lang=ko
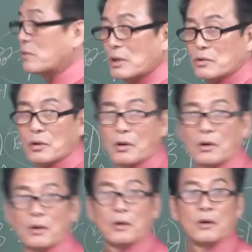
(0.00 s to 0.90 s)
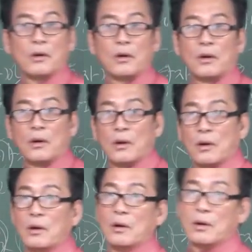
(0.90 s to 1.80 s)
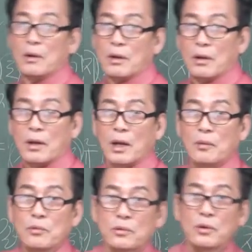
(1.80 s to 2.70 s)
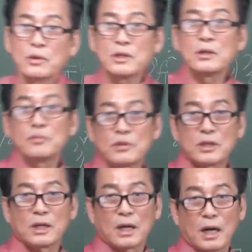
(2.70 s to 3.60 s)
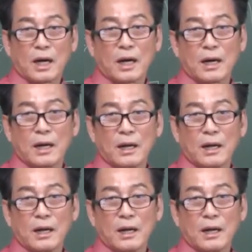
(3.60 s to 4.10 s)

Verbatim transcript: 붙겠죠 어? 해부터 지를 붙이니까